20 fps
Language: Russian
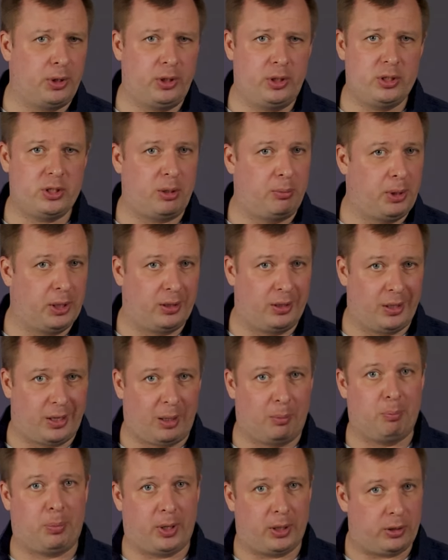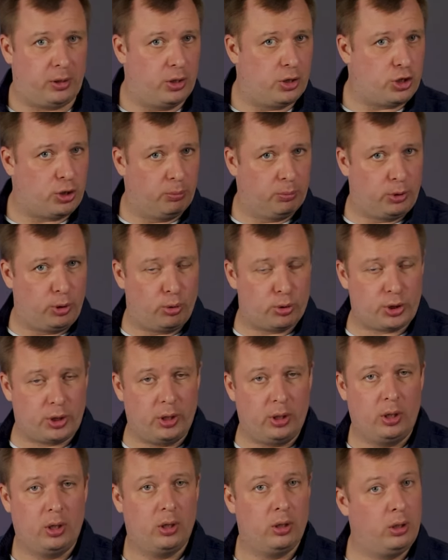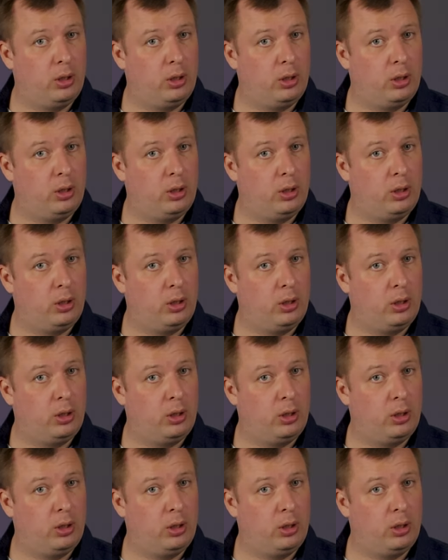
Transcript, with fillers: они заметно компактнее, чем трешки,